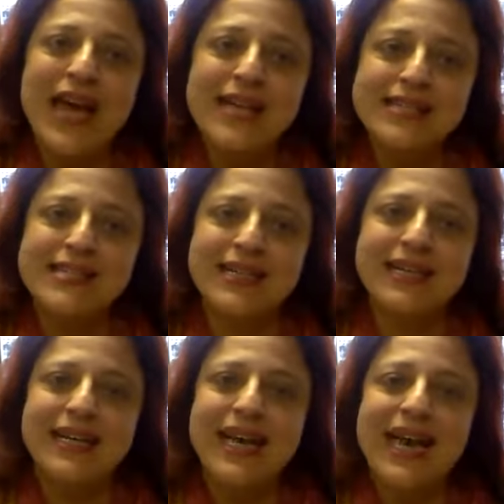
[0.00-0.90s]

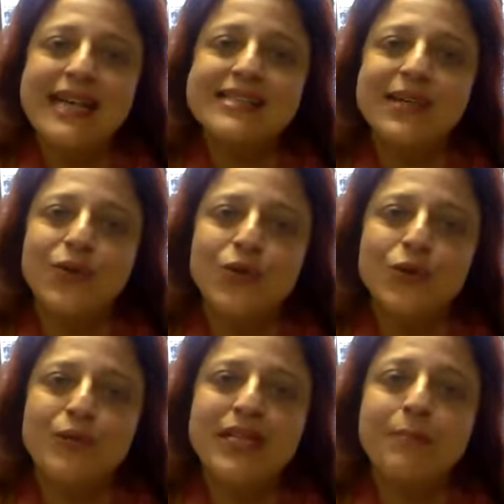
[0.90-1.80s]
Essa, essa
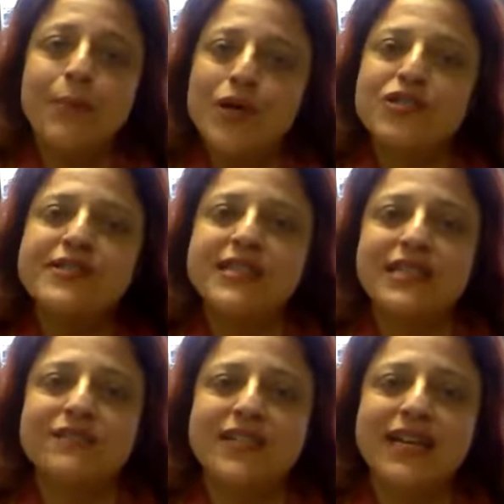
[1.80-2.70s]
economia pode
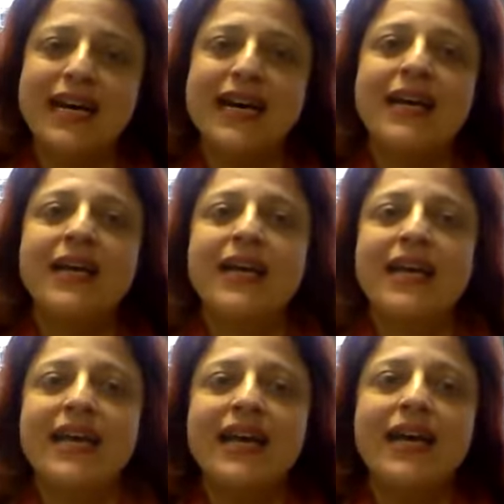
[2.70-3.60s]
significar
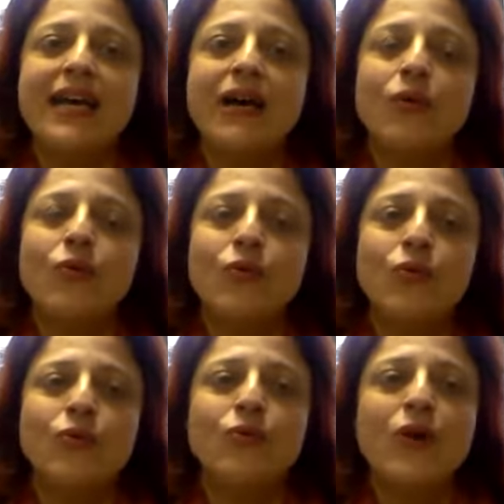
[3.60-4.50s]
é, o,
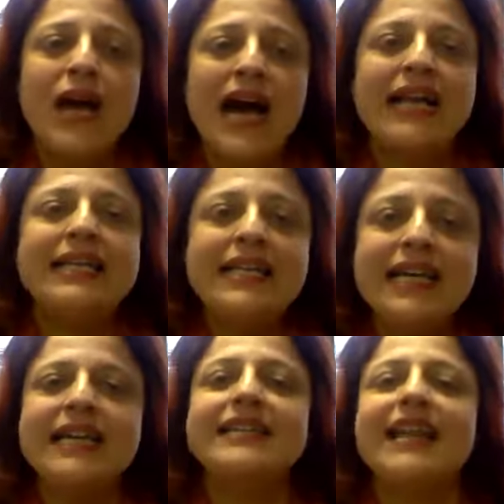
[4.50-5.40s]
o, a
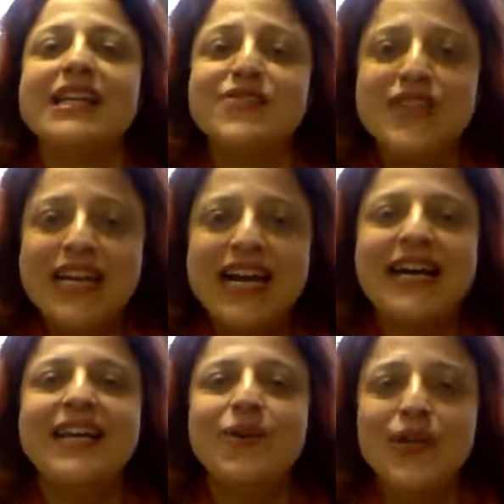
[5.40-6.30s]
linha entre elas
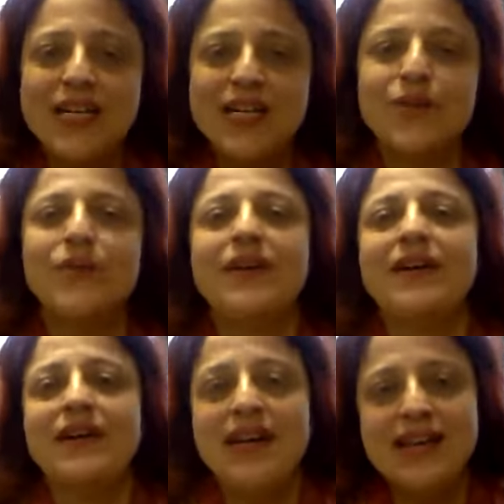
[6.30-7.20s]
ficarem ou não
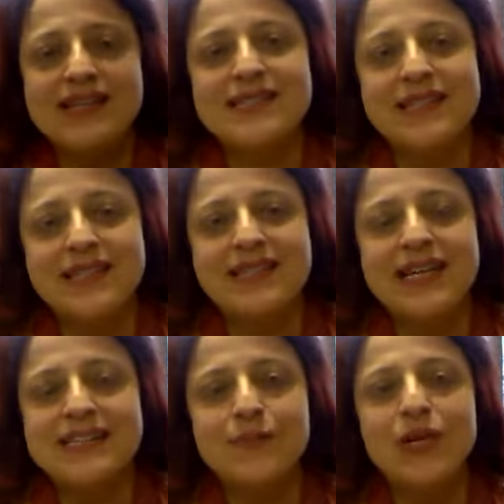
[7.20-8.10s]
nessa,
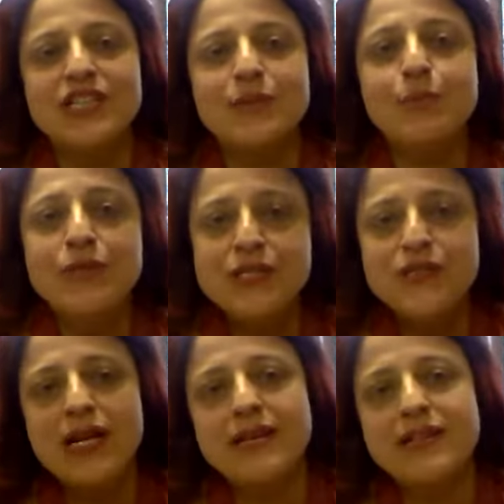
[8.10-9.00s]
nessa moradia. Por
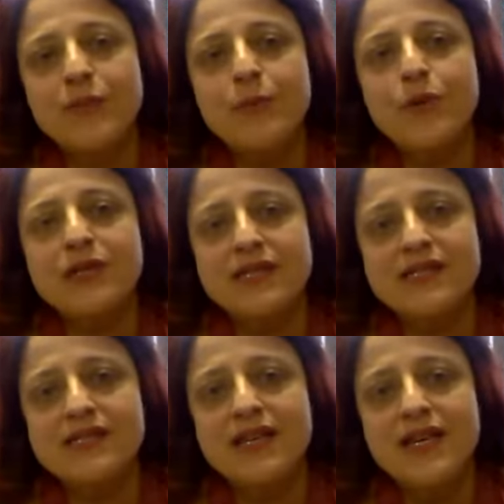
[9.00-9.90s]
isso, ela tem uma
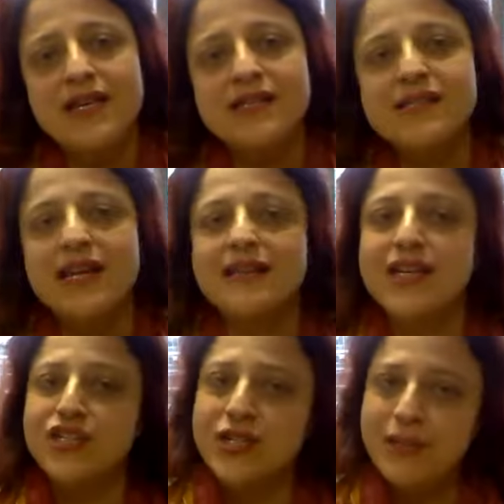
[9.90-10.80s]
importância
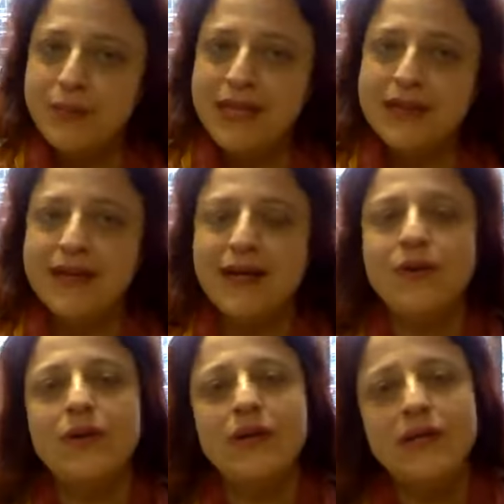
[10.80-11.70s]
estratégica
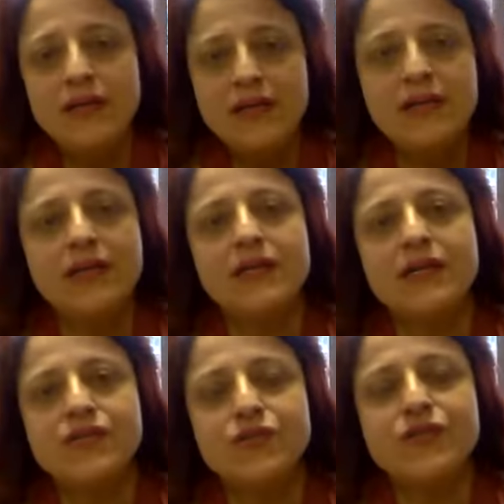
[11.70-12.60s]
ambiental e
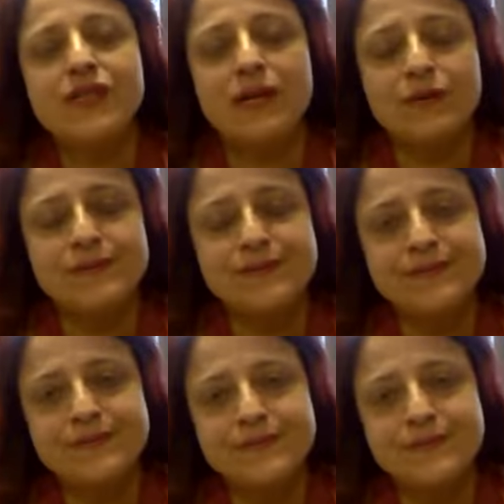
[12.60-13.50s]
é, social.